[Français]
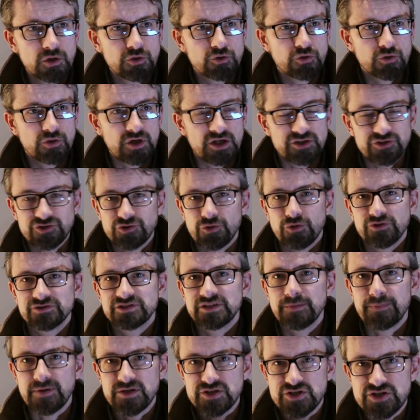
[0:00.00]
que la science
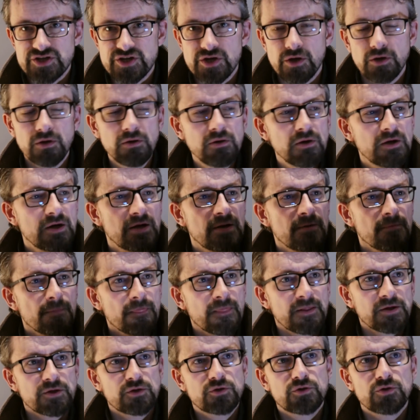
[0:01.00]
n'est pas chiant,
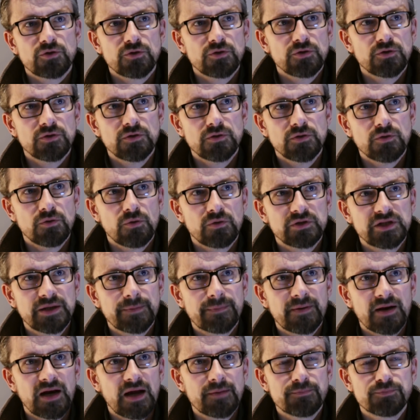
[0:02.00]
qu'on n'est
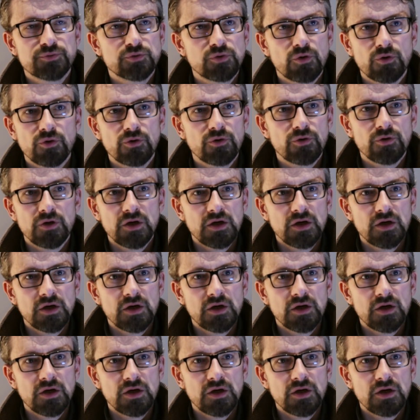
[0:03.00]
pas là pour...